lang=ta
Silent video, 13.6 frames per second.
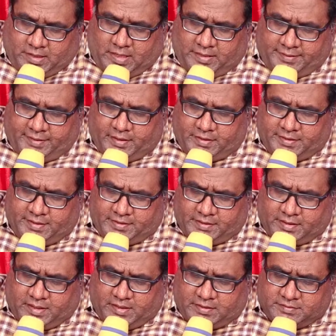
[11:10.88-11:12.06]
ஆகையால் ஏற்ற
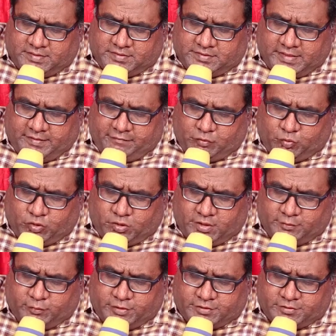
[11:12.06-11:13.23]
காலத்தில் தேவன்
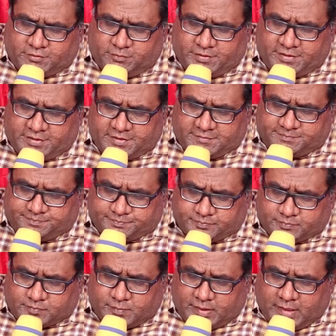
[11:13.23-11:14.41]
உங்களை உயர்த்தும்படிக்கு
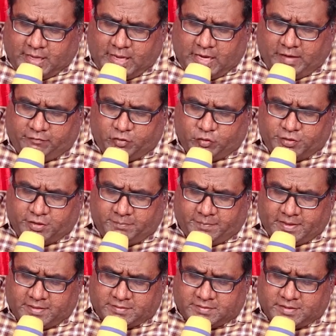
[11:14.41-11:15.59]
அவருடைய
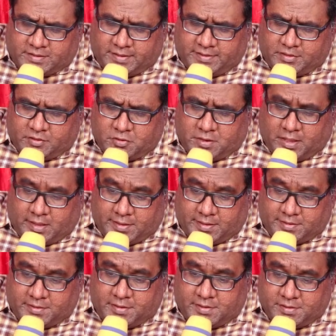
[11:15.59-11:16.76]
பலத்த கைக்குள்
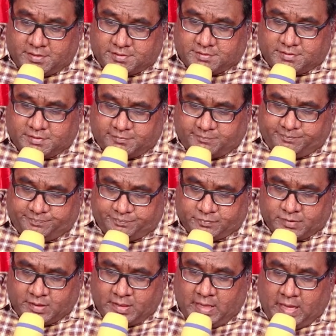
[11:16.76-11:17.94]
அடங்கி இருங்கள்
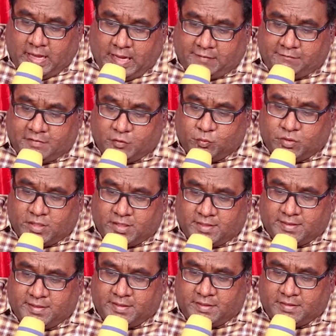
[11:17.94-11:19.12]
அவர்
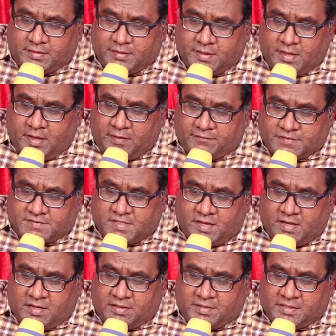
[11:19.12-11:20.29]
உங்களை
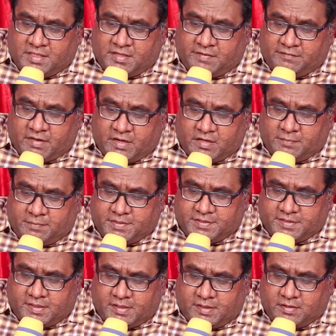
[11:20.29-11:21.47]

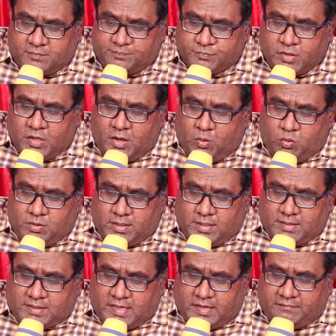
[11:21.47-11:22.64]
விசாரிக்கிறவரானபடியால்
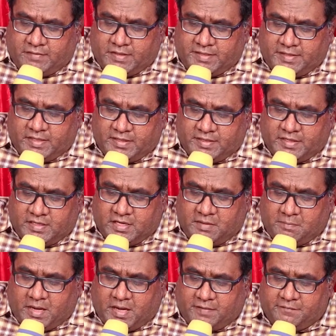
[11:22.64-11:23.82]
உங்கள் கவலைகளை
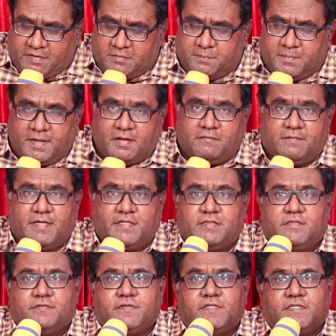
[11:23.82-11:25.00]
எல்லாம் அவர் மேல்
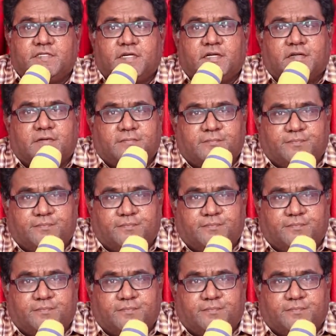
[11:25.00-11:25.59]
வைத்து விடுங்கள்